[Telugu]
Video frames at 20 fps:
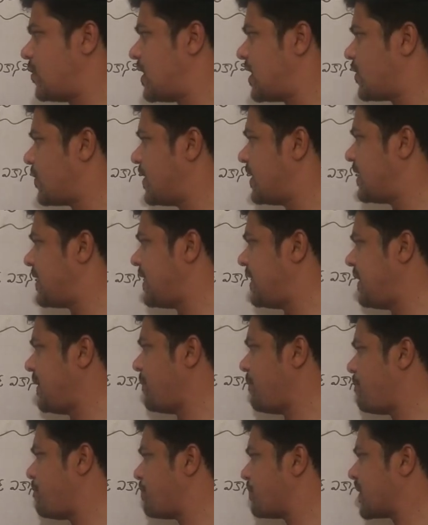ఉన్నటువంటి
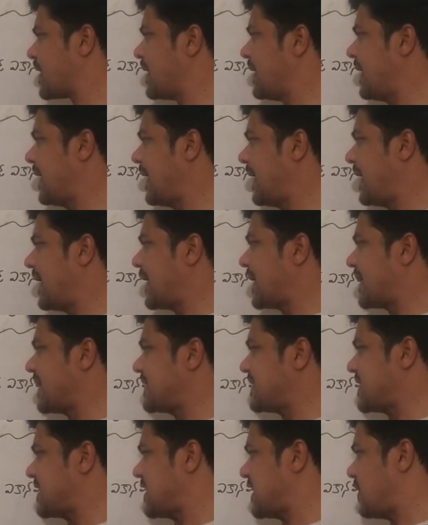
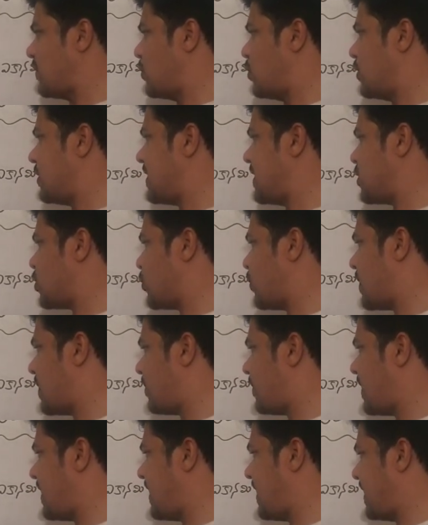కృష్ణమూర్తి
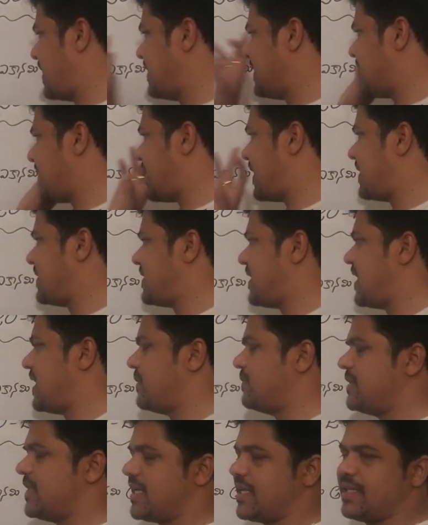సుబ్రహ్మణ్యన్ తయారు
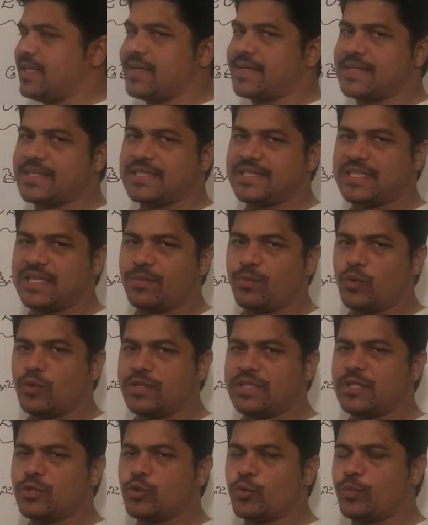చేయడం జరిగింది
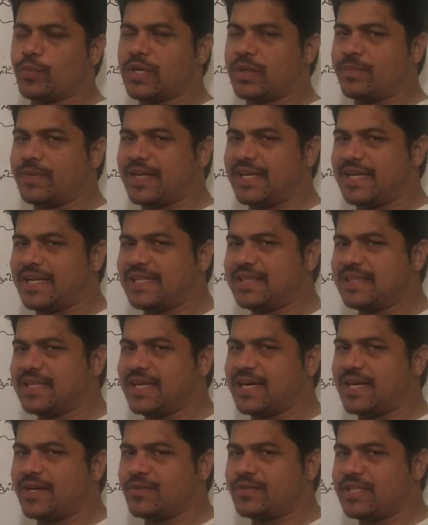కృష్ణమూర్తి సుబ్రహ్మణ్యన్
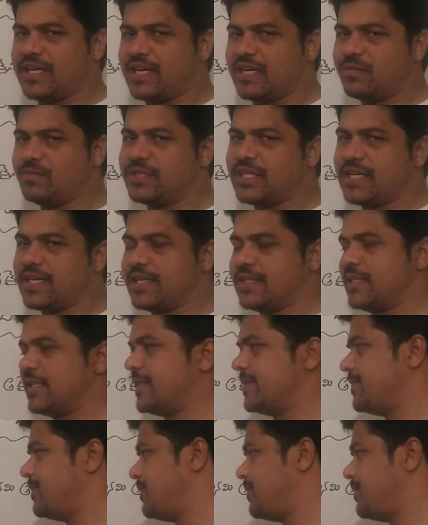తయారు చేయడం జరిగింది